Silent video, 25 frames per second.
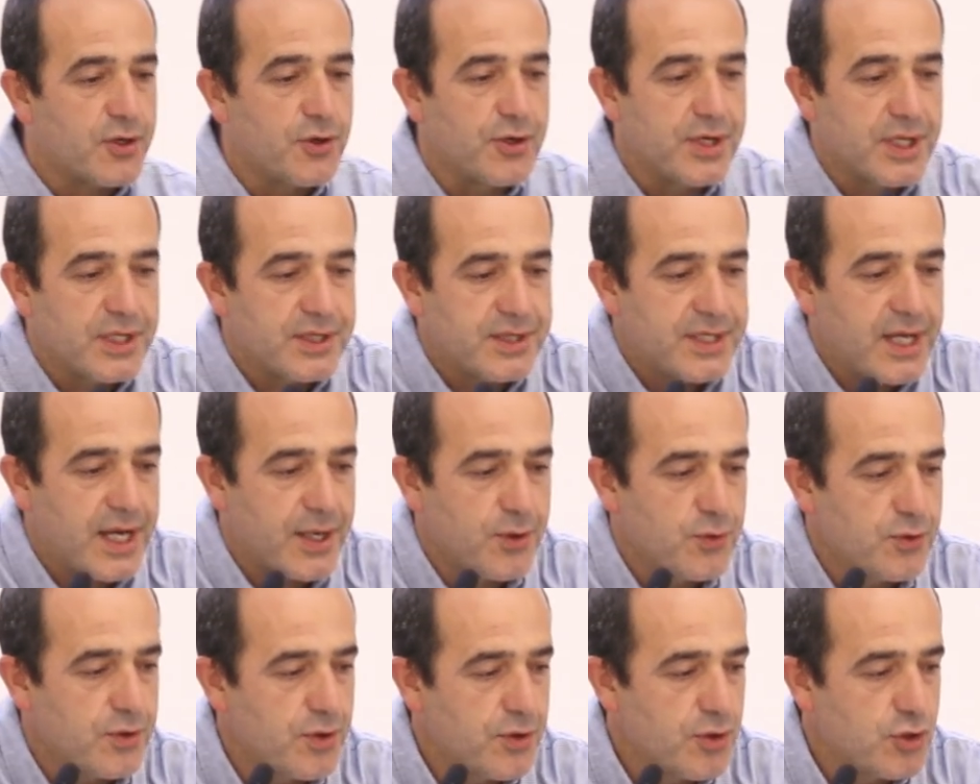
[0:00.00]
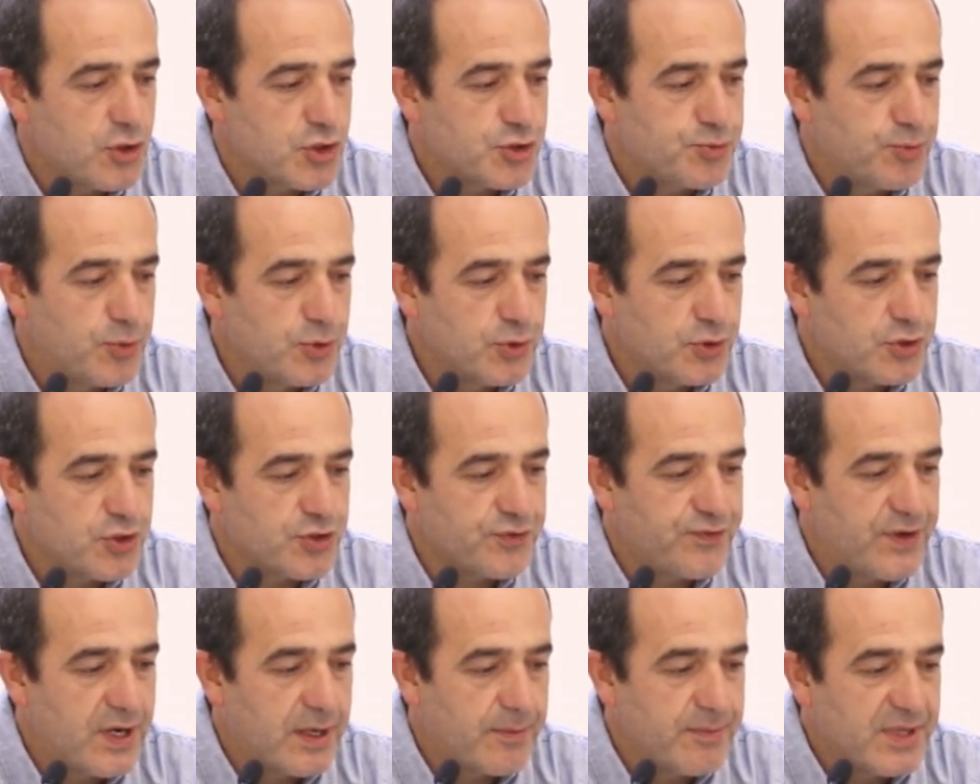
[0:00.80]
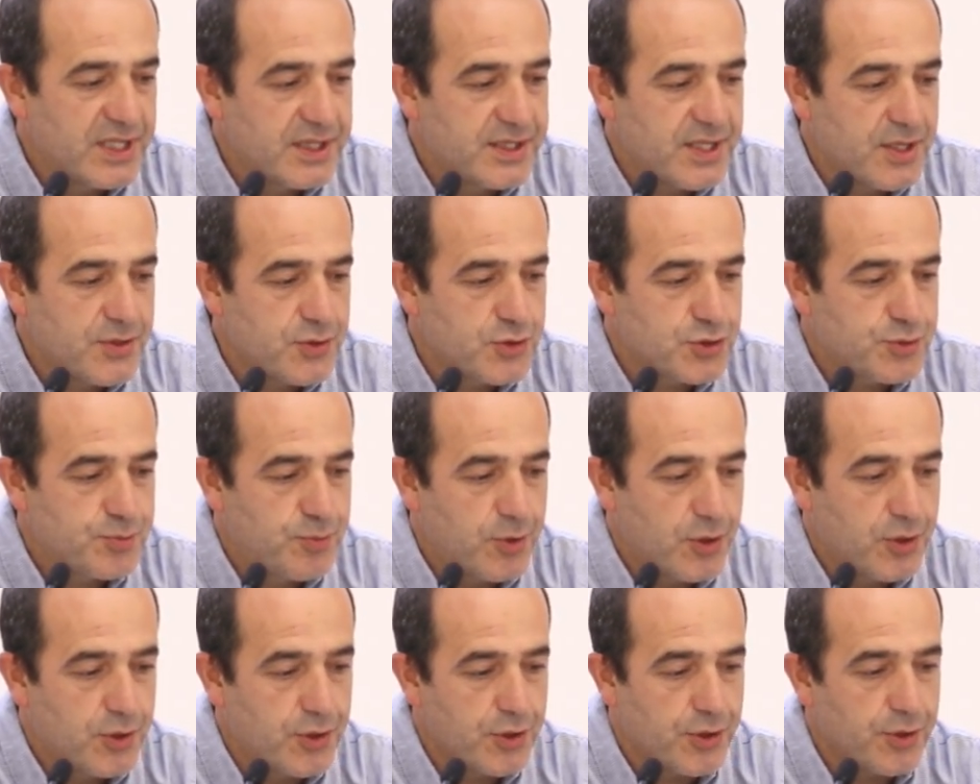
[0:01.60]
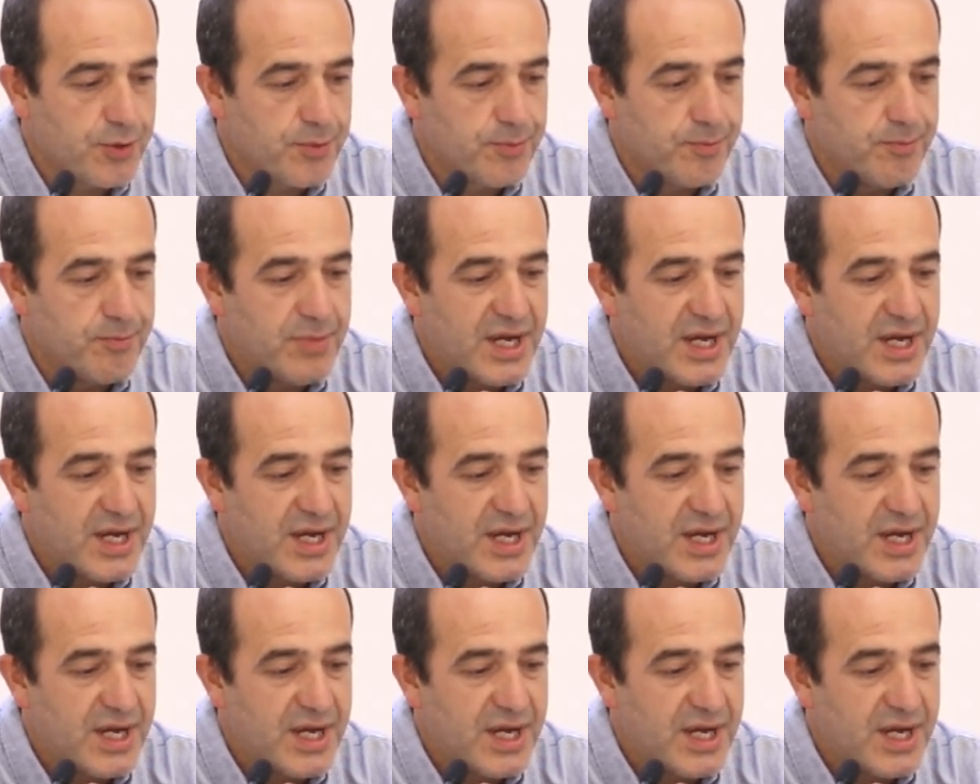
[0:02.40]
conectar uno de los puntos fragmentados por